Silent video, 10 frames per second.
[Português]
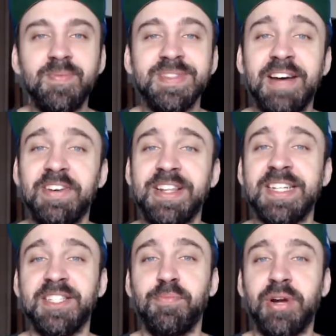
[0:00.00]
Na
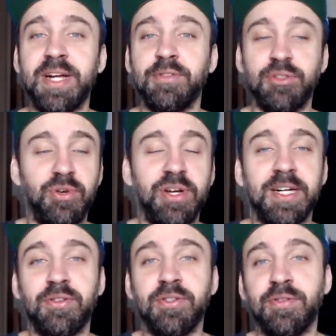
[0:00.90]
verdade, a temporada
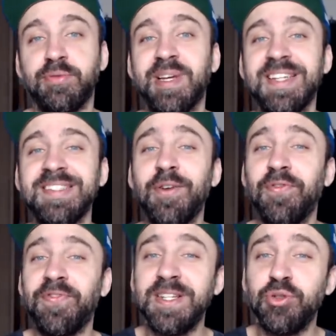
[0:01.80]
2014-2015 era o
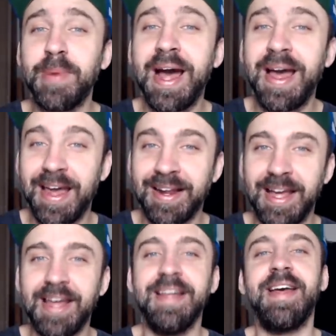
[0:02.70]
fim de uma era,
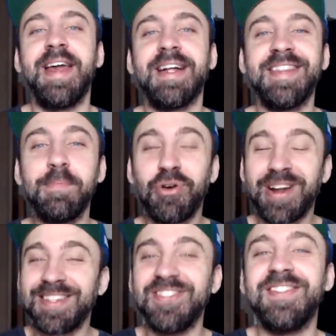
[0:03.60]
né? Era a
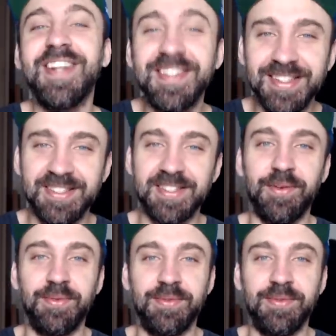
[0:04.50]
temporada de transição.